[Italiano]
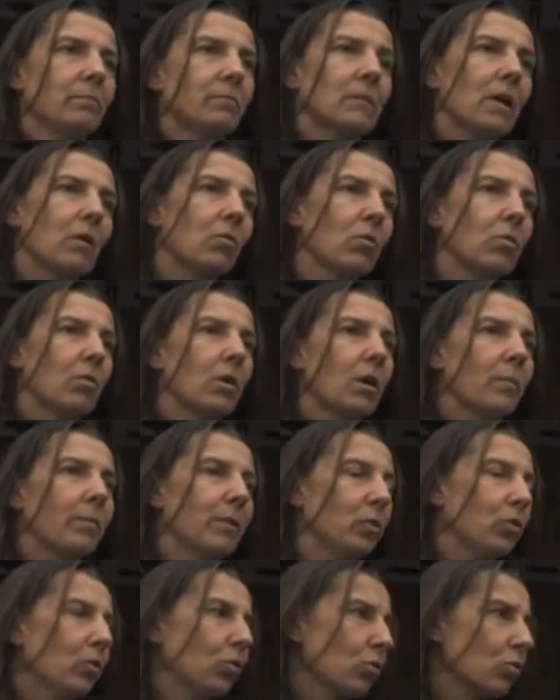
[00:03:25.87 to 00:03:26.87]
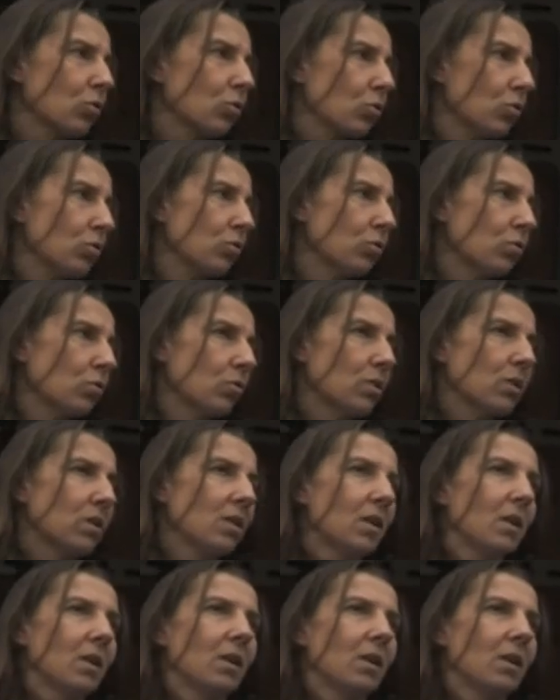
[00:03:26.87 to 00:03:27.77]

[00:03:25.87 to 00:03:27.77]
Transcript: da quello che ho capito loro con noi.